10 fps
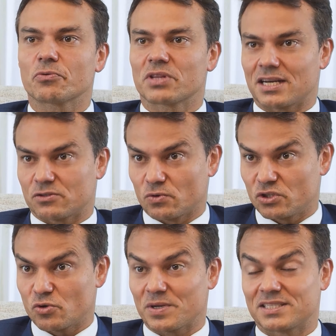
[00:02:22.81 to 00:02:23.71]
de
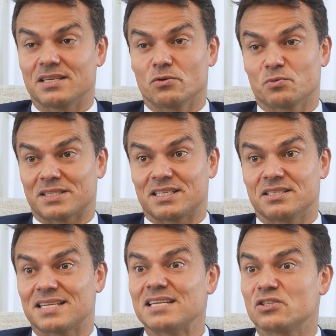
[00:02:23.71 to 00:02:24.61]
alterações que paci os
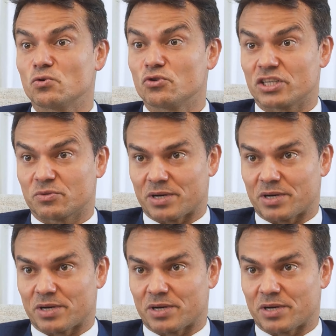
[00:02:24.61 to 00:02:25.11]
pacientes têm em cirurgias